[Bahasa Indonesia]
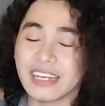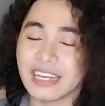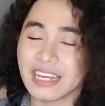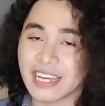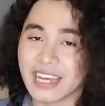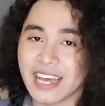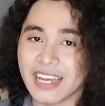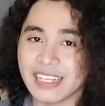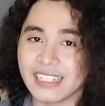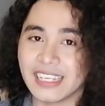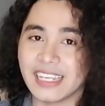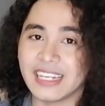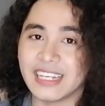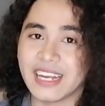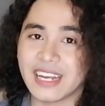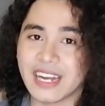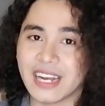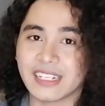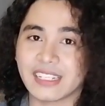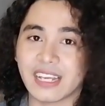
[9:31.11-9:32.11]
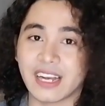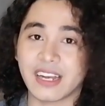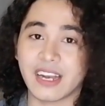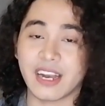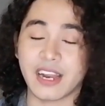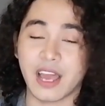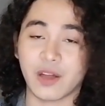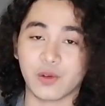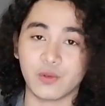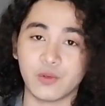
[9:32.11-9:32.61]
Nah guys, ini adalah saran
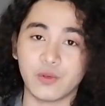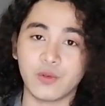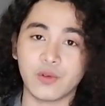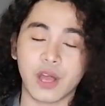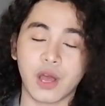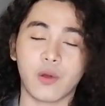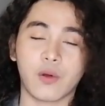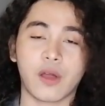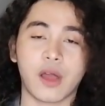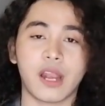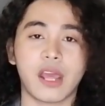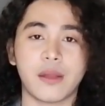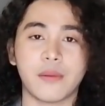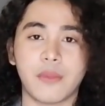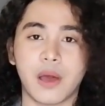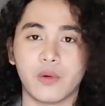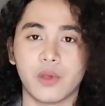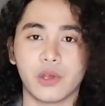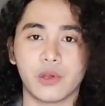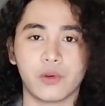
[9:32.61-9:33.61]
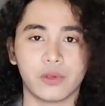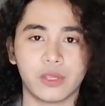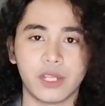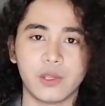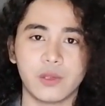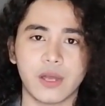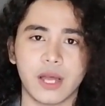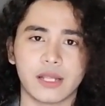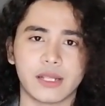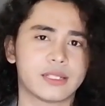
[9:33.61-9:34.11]
dari aku. Kalau kalian mau
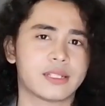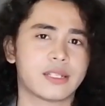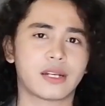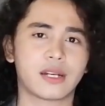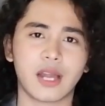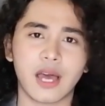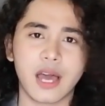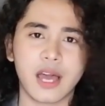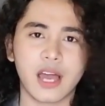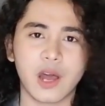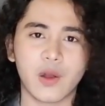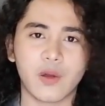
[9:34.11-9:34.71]
ikutin juga terserah.